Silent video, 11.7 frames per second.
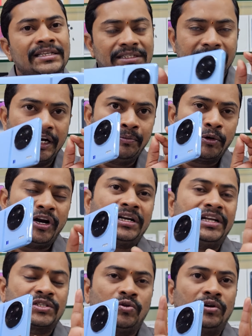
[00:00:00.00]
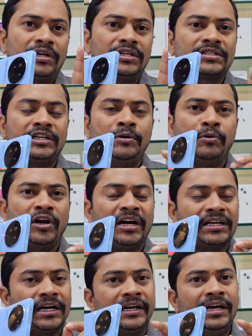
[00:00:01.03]
స్క్రీన్ ప్రొడక్ట్ వేసుకోండి స్క్రీన్
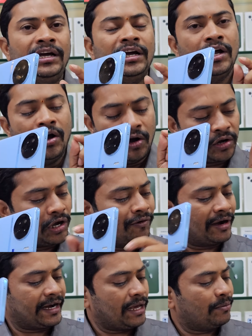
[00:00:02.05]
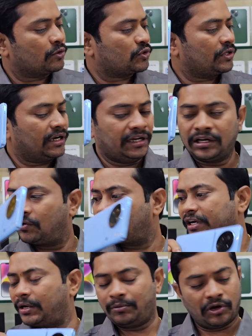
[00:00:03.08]
ప్రొడక్ట్ అంటే ఒక కవర్ టైప్ వస్తుందండి
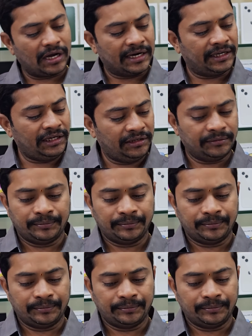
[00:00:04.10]
కవర్ టైప్లో కానీ